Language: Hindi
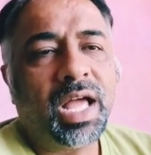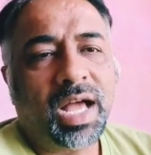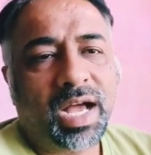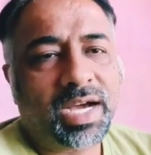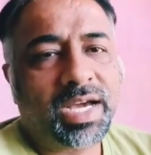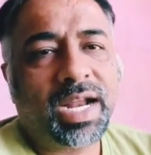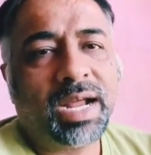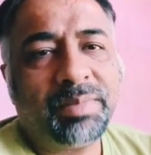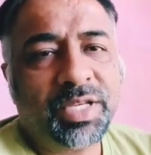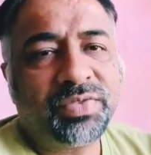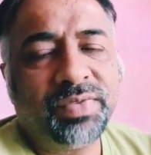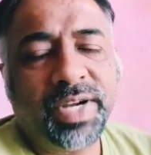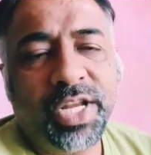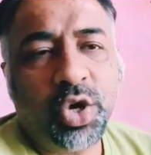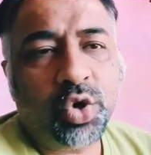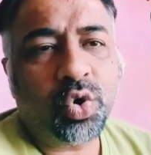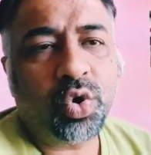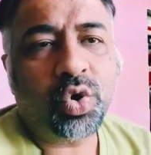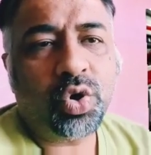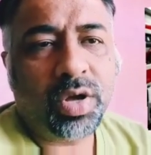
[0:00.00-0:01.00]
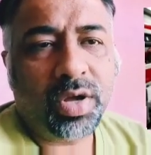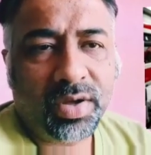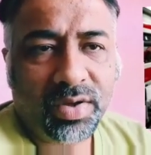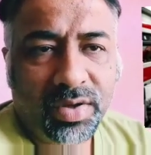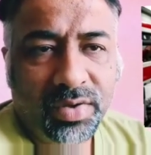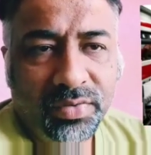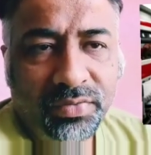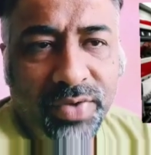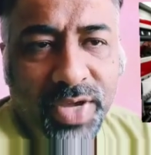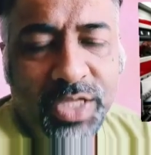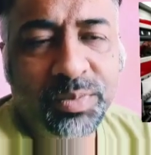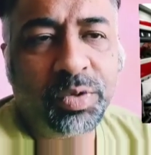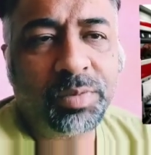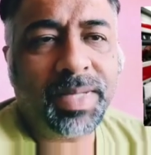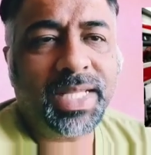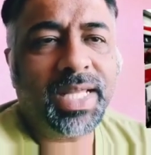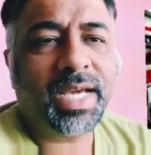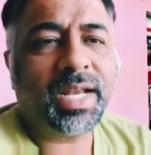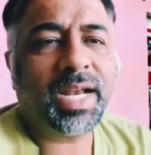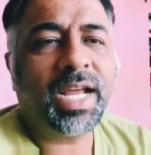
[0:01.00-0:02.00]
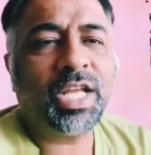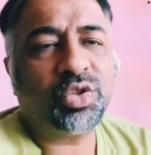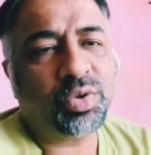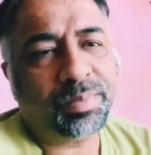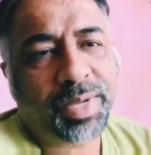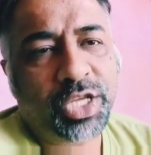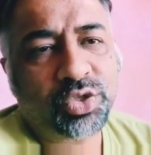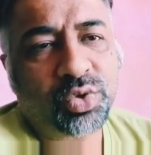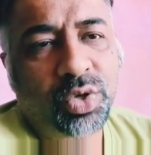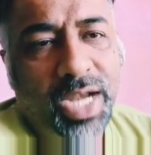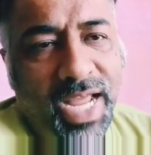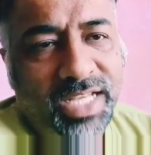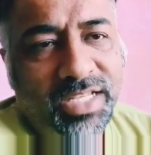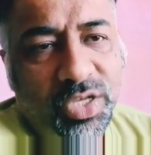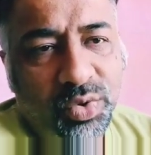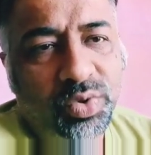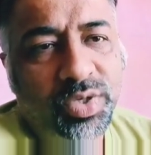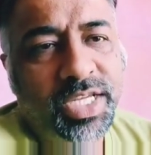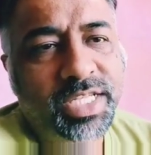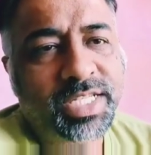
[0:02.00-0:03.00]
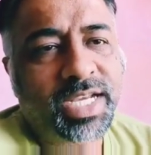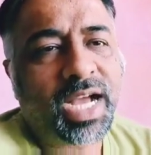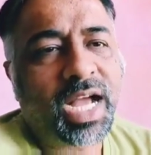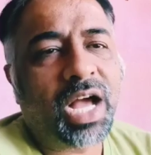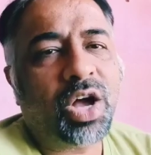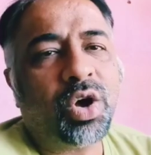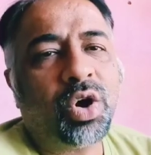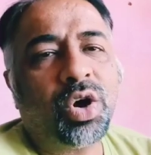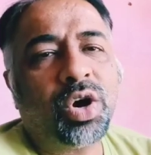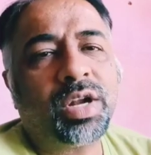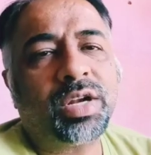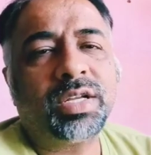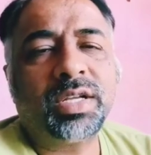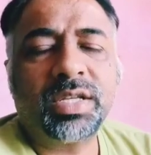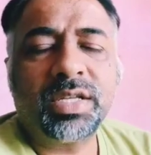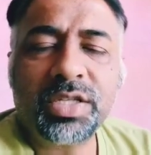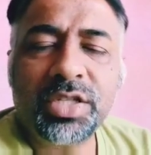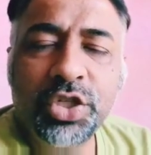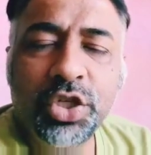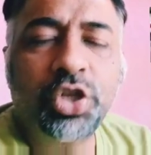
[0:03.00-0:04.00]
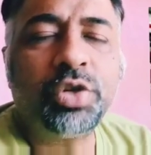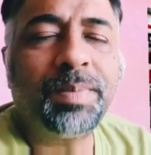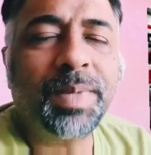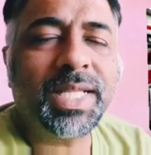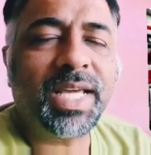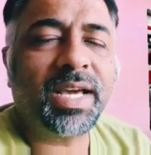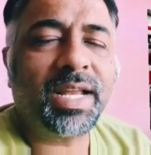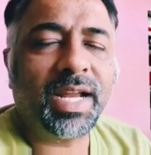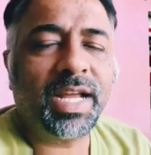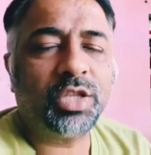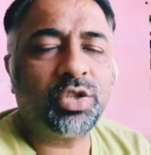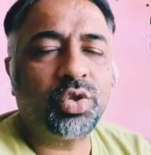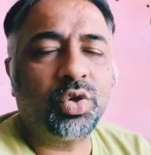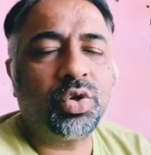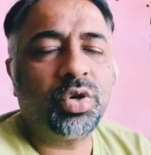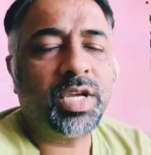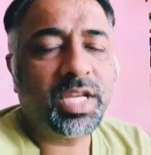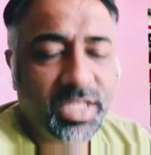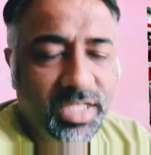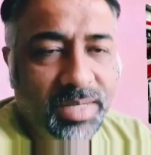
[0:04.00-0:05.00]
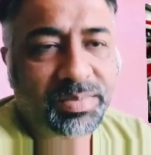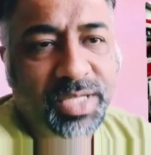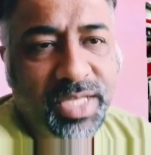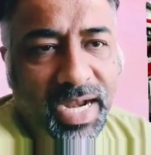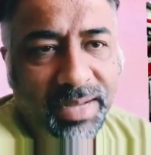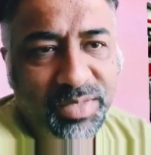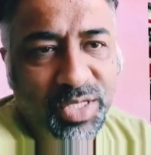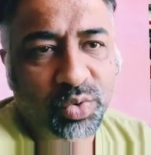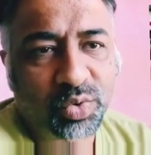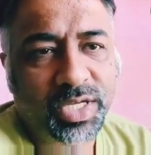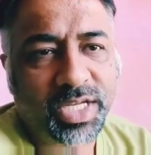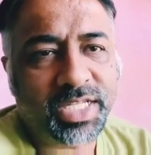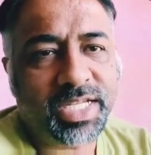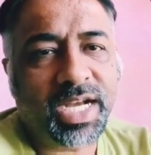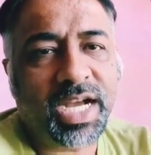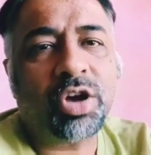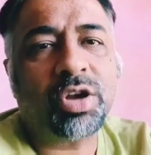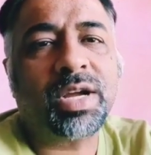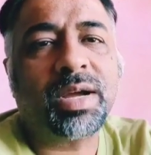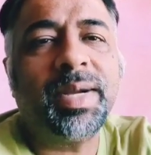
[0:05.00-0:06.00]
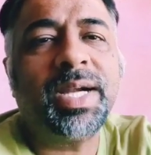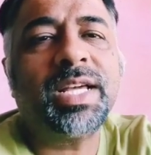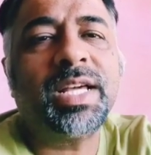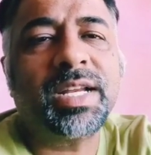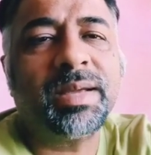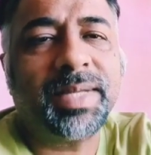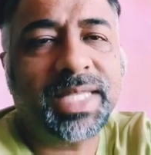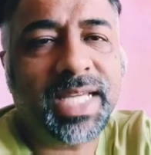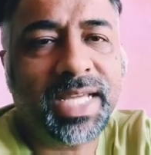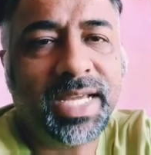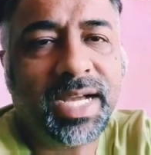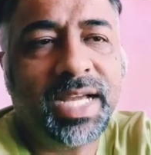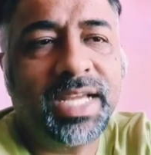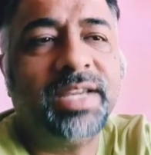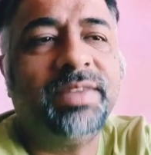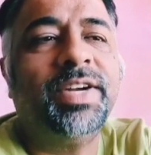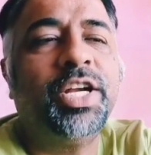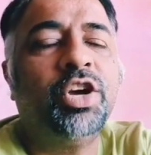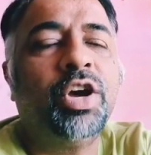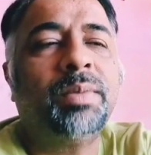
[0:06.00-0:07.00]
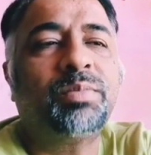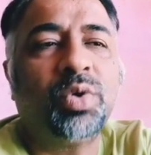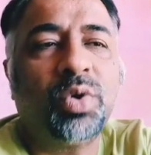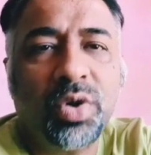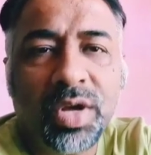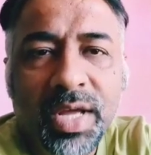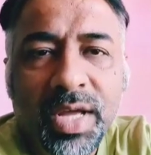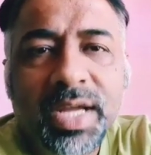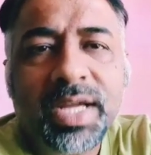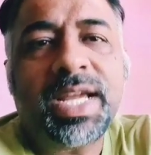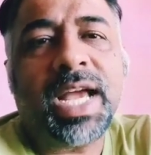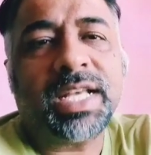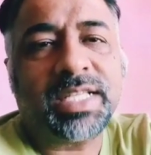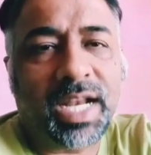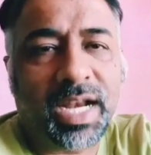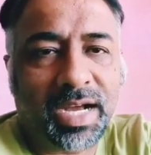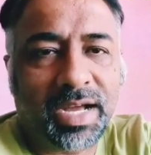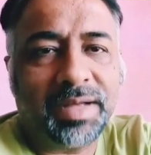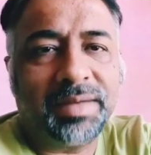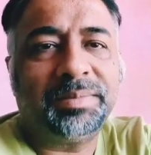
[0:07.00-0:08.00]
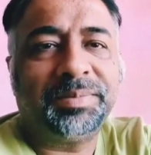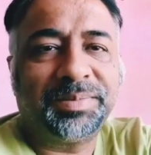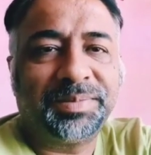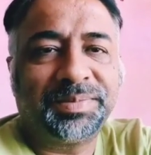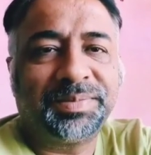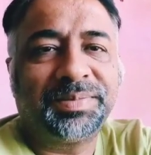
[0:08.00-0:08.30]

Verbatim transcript: अगर आप इस वीडियो को फेसबुक में देख रहे हैं तो पेज को लाइक ज़रूर कीजिएगा और यूट्यूब पे देख रहे हैं तो सब्सक्राइब जरूर कीजिएगा और कमेंट करके बताइएगा ये वीडियो आपको कैसा लगा